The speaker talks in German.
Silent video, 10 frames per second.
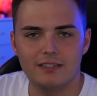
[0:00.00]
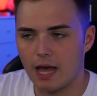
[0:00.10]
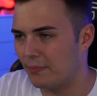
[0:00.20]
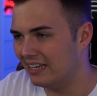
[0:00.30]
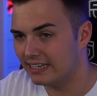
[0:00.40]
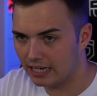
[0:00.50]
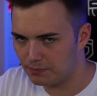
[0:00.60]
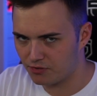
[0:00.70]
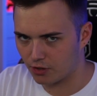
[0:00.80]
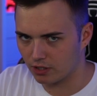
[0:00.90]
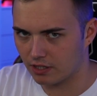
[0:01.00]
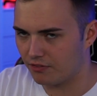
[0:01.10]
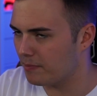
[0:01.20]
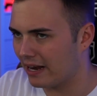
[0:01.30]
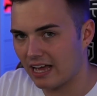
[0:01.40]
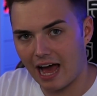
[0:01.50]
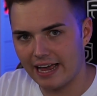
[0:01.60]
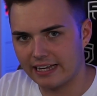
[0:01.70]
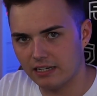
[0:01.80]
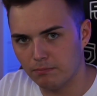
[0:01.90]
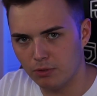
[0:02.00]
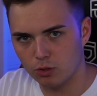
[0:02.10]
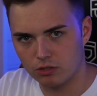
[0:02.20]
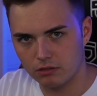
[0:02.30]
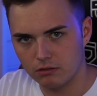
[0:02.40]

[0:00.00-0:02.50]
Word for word: ich habe ihn geliebt, Freunde, wie meine eigene Blut.